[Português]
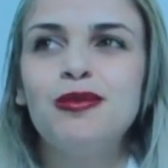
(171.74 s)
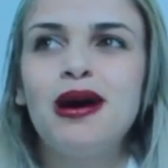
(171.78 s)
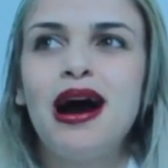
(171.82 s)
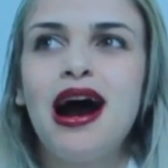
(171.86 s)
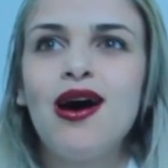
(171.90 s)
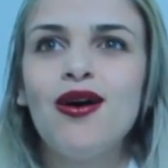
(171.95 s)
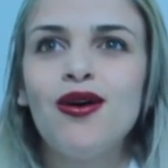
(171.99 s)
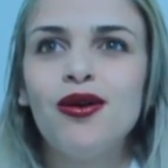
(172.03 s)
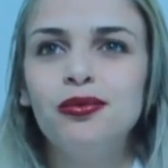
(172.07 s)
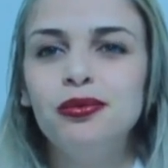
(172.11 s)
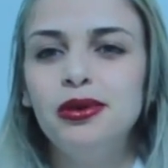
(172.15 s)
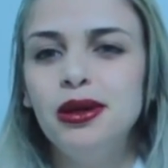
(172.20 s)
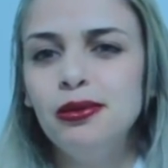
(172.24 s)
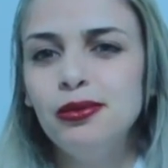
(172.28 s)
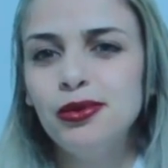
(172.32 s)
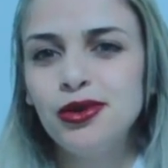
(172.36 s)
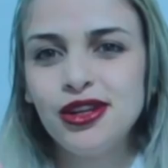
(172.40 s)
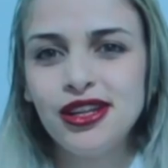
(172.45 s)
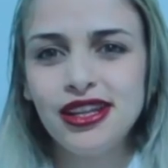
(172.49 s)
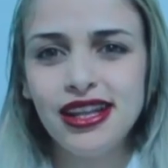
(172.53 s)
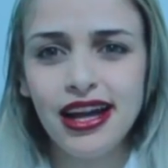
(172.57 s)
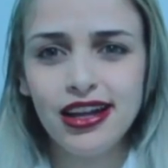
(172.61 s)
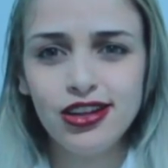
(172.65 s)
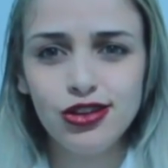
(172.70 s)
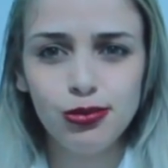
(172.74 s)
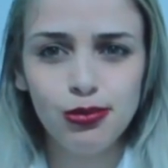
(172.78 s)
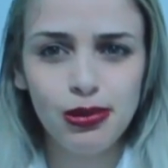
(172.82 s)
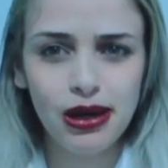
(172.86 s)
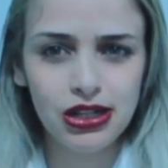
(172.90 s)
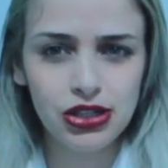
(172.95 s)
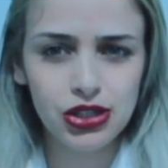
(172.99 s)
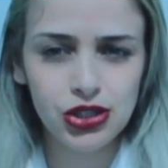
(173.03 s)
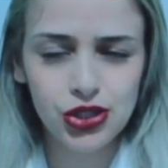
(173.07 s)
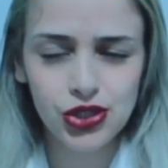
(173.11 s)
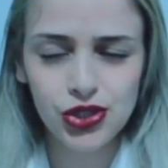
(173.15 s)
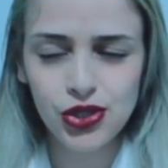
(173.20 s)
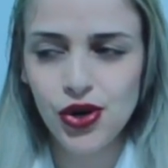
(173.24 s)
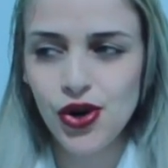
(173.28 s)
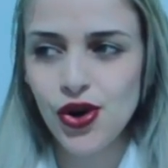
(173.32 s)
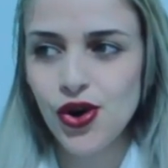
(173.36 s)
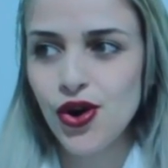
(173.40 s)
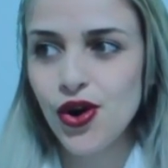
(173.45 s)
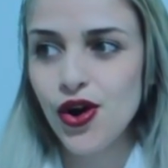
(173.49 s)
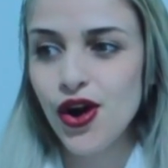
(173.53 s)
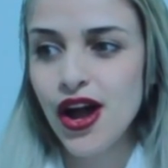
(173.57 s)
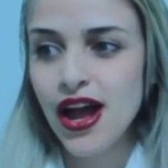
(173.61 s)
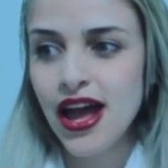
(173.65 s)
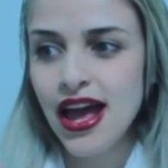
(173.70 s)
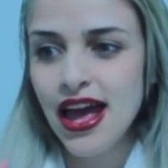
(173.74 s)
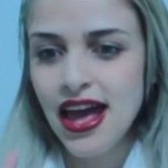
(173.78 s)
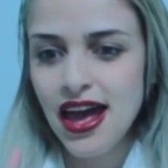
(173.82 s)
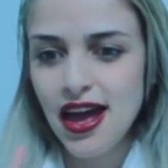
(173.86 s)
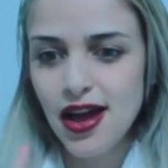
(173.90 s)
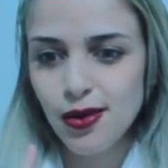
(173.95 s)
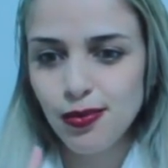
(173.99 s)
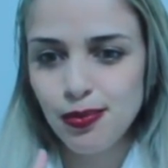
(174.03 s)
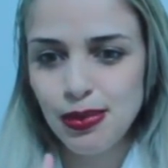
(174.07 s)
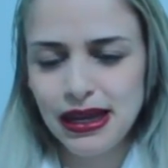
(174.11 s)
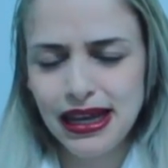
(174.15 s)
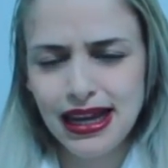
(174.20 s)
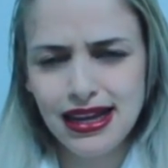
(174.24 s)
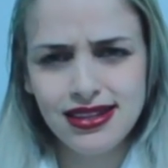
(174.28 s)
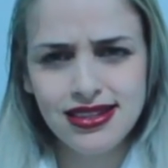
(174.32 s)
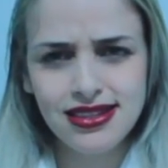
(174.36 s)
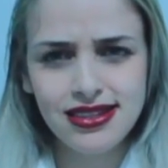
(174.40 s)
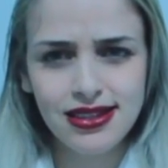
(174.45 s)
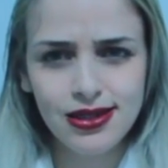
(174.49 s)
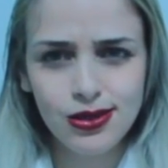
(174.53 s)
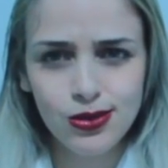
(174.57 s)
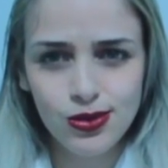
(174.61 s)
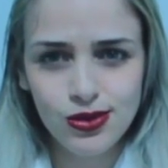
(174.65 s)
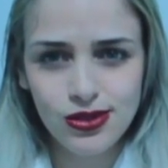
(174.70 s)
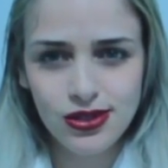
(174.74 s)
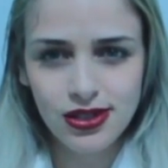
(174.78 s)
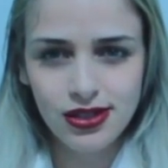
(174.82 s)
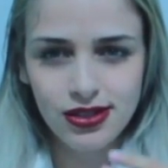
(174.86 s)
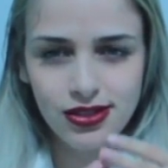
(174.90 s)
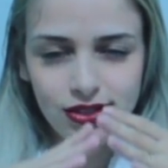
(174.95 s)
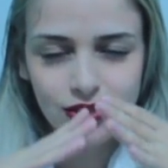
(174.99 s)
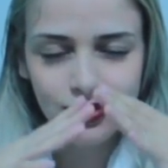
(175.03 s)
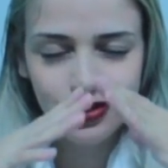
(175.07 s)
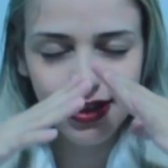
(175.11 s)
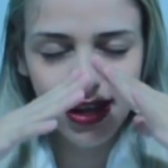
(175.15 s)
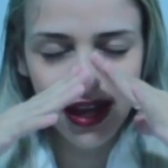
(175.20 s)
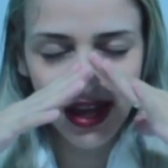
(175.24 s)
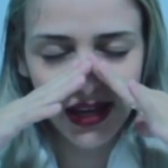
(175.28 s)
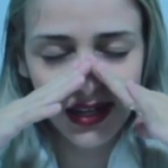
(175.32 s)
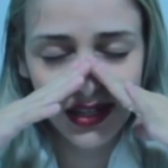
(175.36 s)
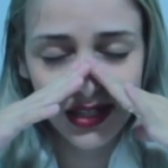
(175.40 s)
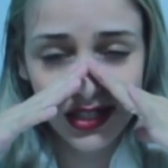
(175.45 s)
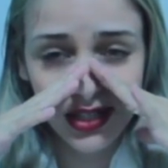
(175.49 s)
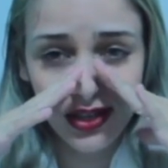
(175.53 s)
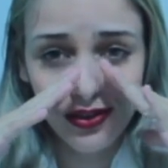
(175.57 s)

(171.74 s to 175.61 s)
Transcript: mal, a minha imunidade baixou, eu peguei sinusite, gente.